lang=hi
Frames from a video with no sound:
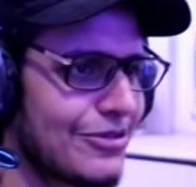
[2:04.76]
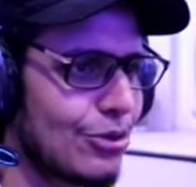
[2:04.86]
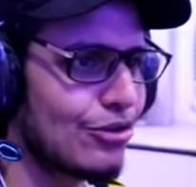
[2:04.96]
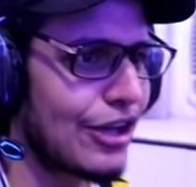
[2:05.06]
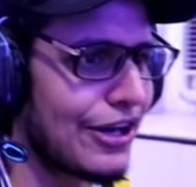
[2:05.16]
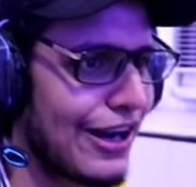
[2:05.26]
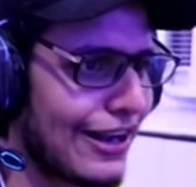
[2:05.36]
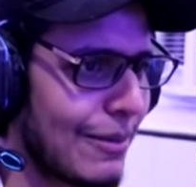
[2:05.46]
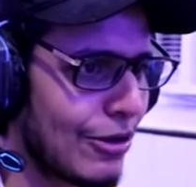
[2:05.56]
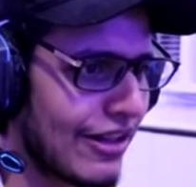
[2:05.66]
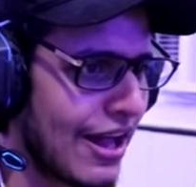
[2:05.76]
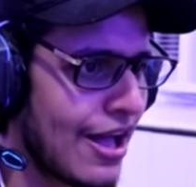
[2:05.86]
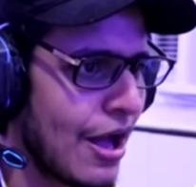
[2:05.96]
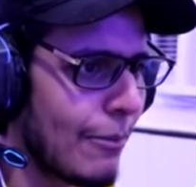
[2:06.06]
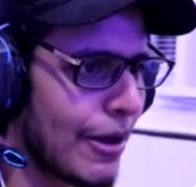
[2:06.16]
यूज करने लग गए पुलिस
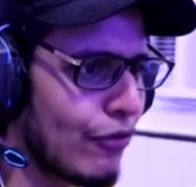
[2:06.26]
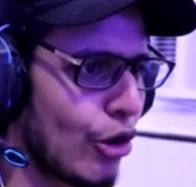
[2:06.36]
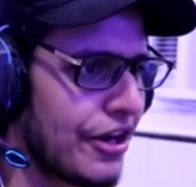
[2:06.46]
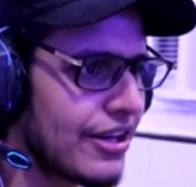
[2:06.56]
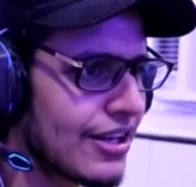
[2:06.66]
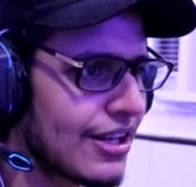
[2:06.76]
मरवुड